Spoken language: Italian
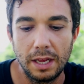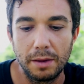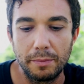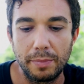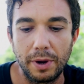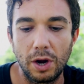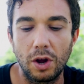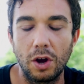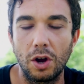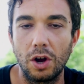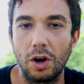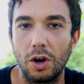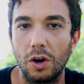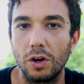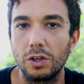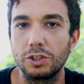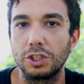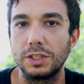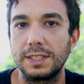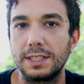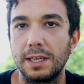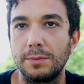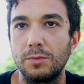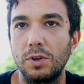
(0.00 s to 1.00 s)
Però
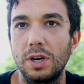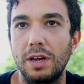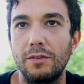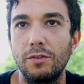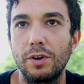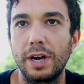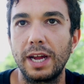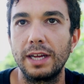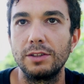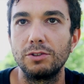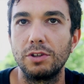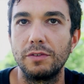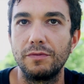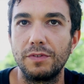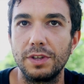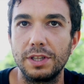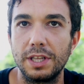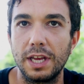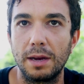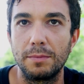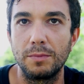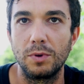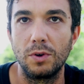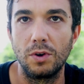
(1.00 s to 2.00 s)
ci stiamo lavorando e
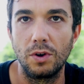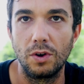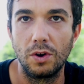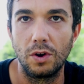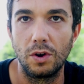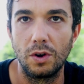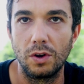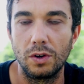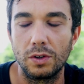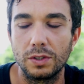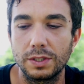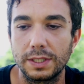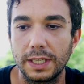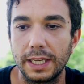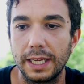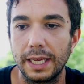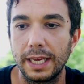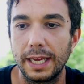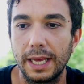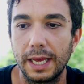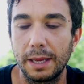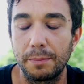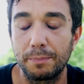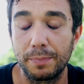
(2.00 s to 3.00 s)
vediamo
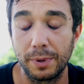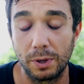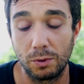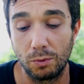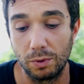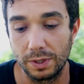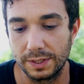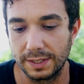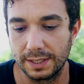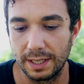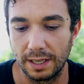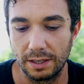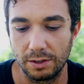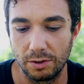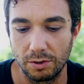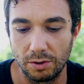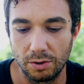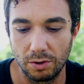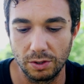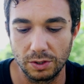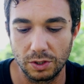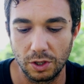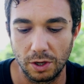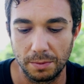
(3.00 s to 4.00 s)
se per quest'anno
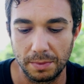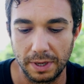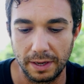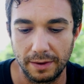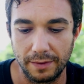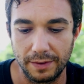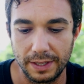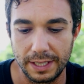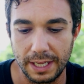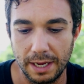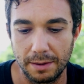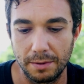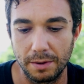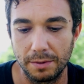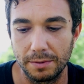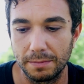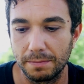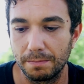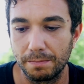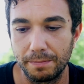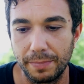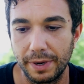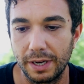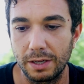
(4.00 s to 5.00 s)
non lo so, ma vediamo
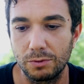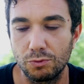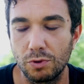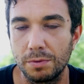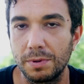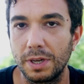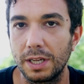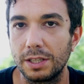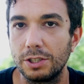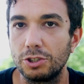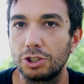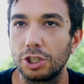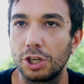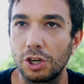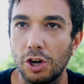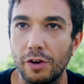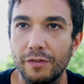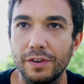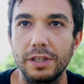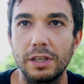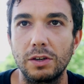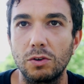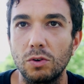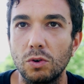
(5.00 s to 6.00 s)
per il
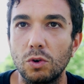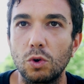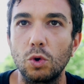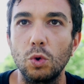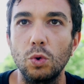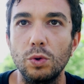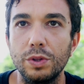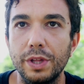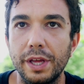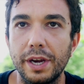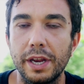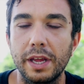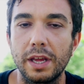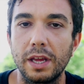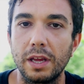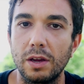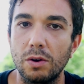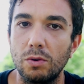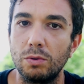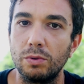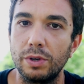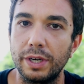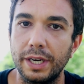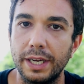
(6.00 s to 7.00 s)
2019 di concludere
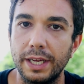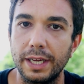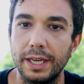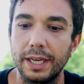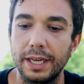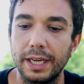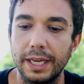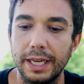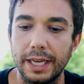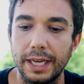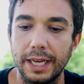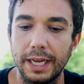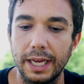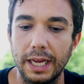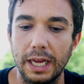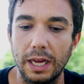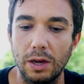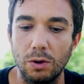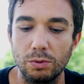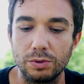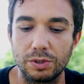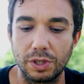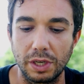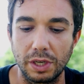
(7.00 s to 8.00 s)
un, eh, un